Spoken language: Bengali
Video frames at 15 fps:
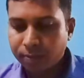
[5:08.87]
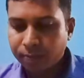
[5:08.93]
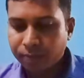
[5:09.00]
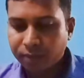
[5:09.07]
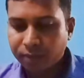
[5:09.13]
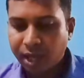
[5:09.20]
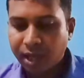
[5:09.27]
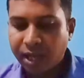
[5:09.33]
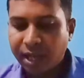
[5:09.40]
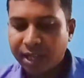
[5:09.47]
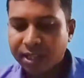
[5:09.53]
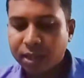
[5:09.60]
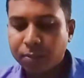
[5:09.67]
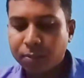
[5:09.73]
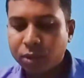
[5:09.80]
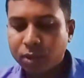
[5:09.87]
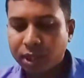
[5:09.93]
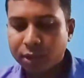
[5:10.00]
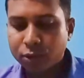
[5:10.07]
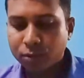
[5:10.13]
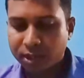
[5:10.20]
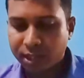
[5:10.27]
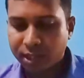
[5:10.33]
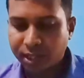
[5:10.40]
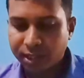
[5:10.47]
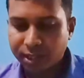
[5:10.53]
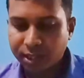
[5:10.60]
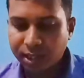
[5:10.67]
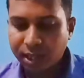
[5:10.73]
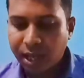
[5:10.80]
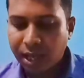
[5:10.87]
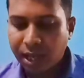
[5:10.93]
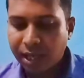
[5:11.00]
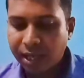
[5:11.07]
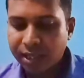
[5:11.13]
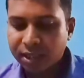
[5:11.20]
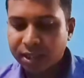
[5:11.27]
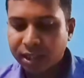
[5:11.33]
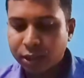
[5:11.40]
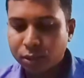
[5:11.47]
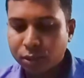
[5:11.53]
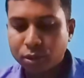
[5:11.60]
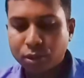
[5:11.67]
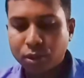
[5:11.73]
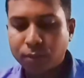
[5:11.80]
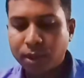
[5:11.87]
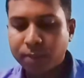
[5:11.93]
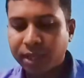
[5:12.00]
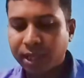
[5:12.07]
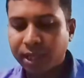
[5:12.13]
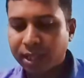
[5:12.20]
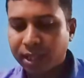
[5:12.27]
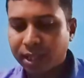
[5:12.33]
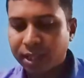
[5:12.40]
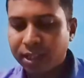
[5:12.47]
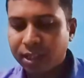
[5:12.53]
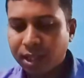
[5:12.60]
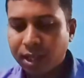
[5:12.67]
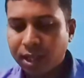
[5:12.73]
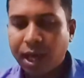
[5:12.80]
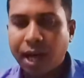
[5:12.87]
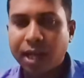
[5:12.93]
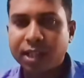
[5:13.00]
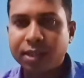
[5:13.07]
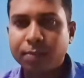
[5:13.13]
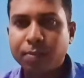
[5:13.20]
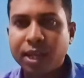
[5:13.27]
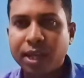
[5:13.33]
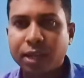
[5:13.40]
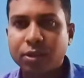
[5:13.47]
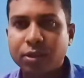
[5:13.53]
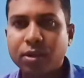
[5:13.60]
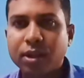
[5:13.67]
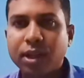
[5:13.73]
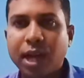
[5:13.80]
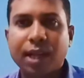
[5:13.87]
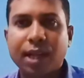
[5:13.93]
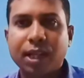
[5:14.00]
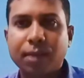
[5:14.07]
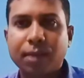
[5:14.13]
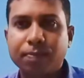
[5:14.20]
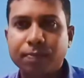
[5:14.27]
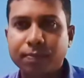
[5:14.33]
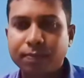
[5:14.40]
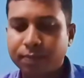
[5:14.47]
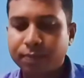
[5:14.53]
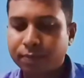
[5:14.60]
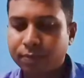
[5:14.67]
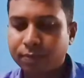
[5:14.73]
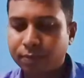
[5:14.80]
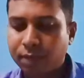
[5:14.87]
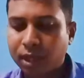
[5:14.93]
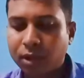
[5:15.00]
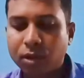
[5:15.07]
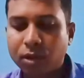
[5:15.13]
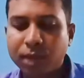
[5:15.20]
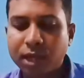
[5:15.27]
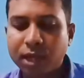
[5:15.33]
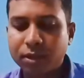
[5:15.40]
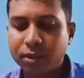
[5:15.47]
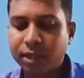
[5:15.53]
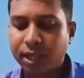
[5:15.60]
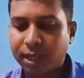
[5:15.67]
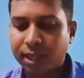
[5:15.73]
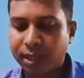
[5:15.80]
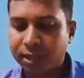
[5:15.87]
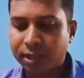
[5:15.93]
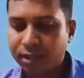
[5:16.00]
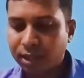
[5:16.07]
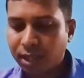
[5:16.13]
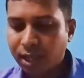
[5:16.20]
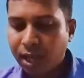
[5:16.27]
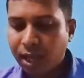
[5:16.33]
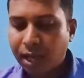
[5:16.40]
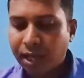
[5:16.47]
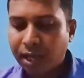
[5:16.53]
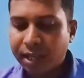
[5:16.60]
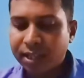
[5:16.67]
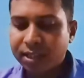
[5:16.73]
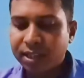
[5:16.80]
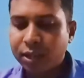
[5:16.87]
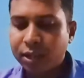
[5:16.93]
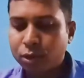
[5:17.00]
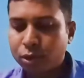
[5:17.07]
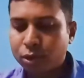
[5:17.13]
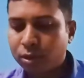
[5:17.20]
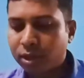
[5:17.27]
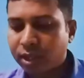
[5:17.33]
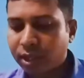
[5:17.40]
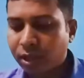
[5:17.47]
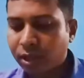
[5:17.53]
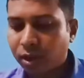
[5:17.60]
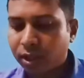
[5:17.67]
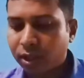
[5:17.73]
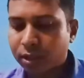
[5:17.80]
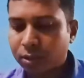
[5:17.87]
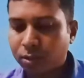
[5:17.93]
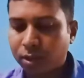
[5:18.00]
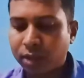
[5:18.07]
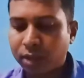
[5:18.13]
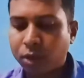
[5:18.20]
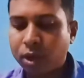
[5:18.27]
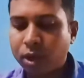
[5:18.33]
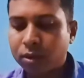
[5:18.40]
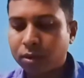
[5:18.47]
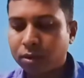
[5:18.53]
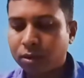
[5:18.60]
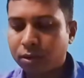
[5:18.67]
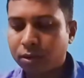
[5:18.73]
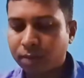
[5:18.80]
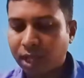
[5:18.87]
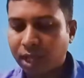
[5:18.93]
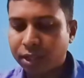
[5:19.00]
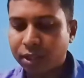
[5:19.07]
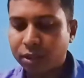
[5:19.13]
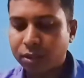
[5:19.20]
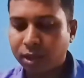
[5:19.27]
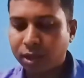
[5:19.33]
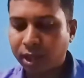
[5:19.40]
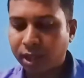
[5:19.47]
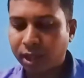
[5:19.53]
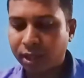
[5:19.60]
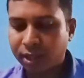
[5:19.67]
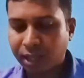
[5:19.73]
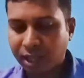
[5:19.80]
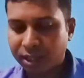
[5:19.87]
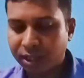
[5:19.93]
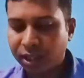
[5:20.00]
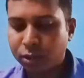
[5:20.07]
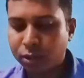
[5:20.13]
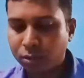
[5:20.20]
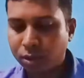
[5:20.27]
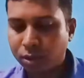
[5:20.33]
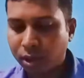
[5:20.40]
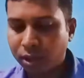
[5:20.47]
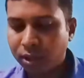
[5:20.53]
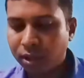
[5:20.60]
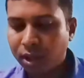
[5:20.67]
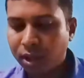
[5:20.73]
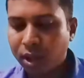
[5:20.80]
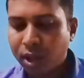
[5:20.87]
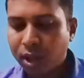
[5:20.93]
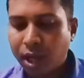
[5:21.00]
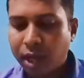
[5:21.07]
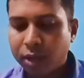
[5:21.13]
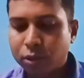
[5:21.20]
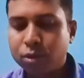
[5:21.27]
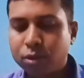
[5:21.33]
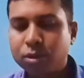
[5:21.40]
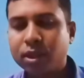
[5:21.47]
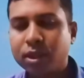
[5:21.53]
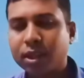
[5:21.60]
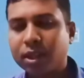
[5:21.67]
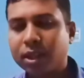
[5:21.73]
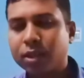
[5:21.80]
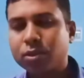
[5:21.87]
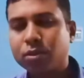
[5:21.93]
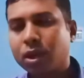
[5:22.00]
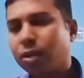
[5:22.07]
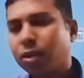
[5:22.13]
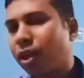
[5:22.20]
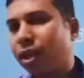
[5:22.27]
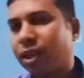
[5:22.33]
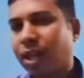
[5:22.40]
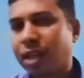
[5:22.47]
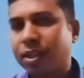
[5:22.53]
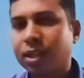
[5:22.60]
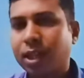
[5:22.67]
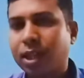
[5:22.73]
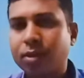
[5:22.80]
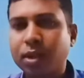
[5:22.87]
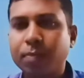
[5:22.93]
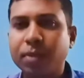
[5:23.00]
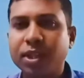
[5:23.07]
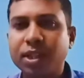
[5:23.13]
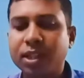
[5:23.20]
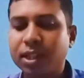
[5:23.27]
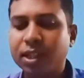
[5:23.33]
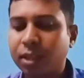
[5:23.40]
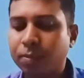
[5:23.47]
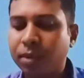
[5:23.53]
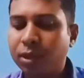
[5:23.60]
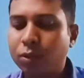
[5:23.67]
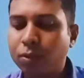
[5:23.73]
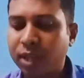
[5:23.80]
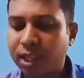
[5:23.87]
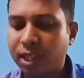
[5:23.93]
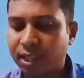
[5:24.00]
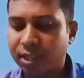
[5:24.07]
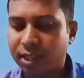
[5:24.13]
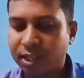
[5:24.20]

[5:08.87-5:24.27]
আর এ মিউকাস জমে যায় আর ল্যারিংসে শুষ্ক ভাব দেখা দেয় আলজিব্বায় এক ধরনের আক্ষেপ বা কনভালশন দেখা দেয় আর ল্যারিংসের সুসুরি থেকে হঠাৎ করেই ভয়ঙ্কর রকম কাশি কাশির শুরু হয় আর সুসুরি থেকে শুরু হওয়া এই কাশির কারণে পেশেন্টের দেখবেন ঘুম ভেঙে যাচ্ছে